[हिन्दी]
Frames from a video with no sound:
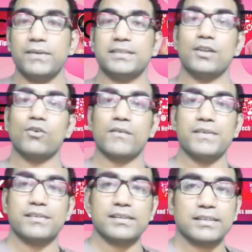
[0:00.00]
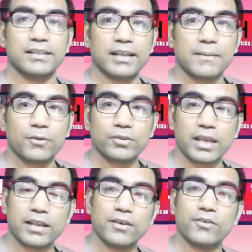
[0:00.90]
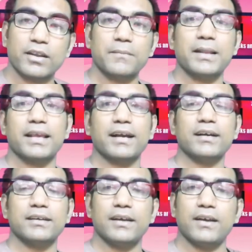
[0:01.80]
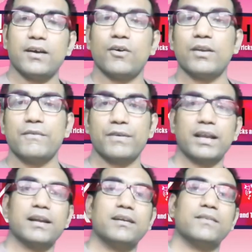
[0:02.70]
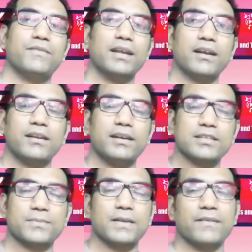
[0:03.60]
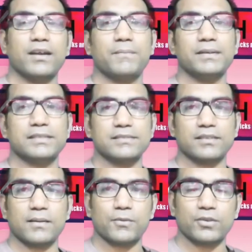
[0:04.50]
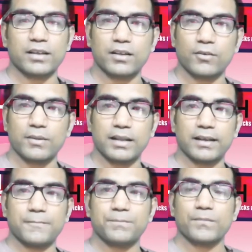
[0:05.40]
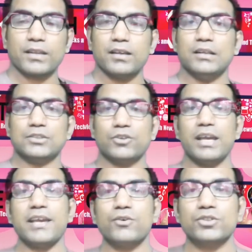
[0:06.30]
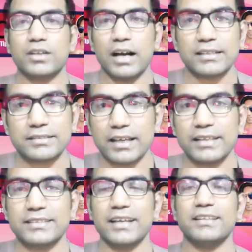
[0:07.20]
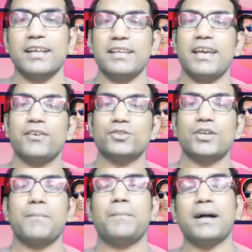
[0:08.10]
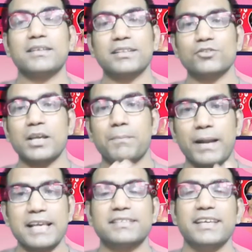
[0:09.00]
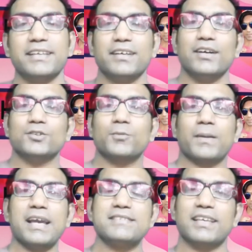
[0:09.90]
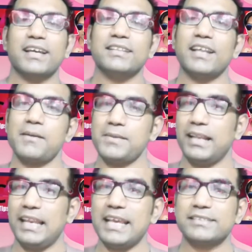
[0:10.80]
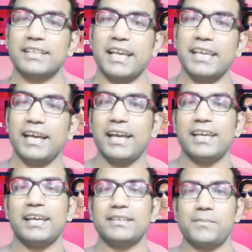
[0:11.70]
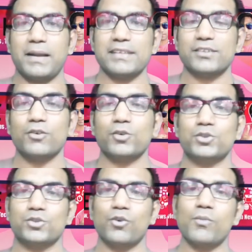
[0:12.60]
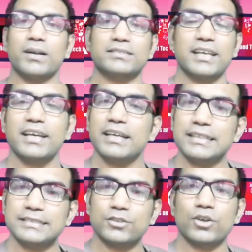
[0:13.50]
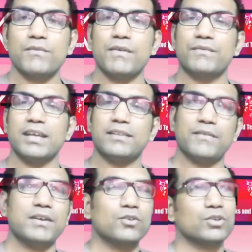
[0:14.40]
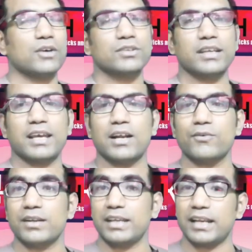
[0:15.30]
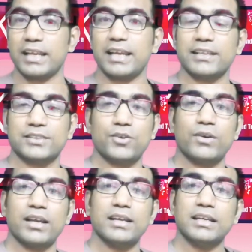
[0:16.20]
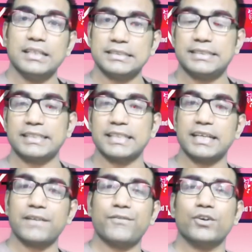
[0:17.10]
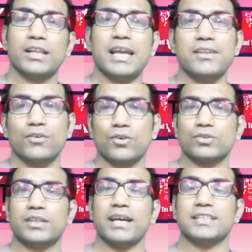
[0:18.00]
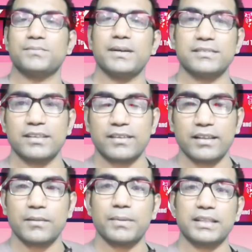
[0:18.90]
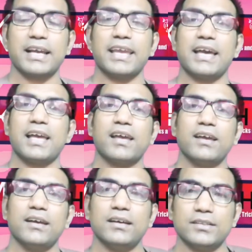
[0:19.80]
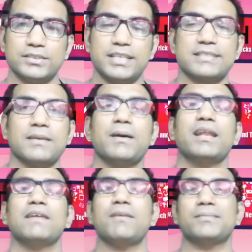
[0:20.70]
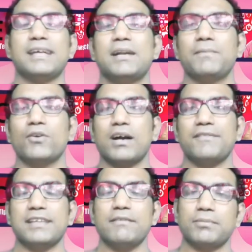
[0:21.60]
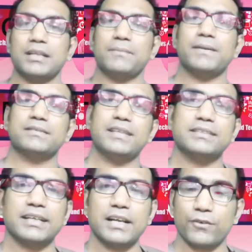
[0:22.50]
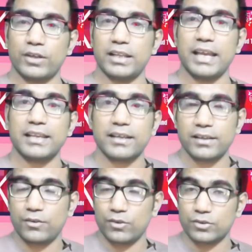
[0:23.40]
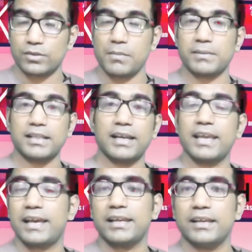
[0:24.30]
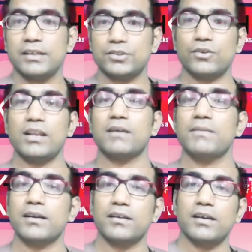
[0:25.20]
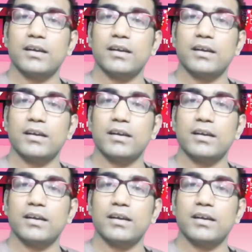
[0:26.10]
फेस अनलॉक का फीचर इसके अंदर आपको देखने को नहीं मिलेगा ओनली फिंगर फिंगर इन डिस्प्ले फिंगरप्रिंट सेंसर आपको देखने को मिलेगा सो so, यही कुछ खास था इसके अंदर यही कुछ अब बात करते हैं उसके प्राइस की सो so, प्राइस के अंदर अभी लीक्स नहीं आए हैं प्राइस को कुछ रूमर्स हैं जो कि 50 फिफ्टी के अराउंड ये रहेगा क्योंकि 649 यूरोस के आसपास इसके अंदर बताया गया है जी एस एरिना वेबसाइट पर काफ़ी सारी वेबसाइट पर 649 के यूरोस में बताया गया है जो कि लगभग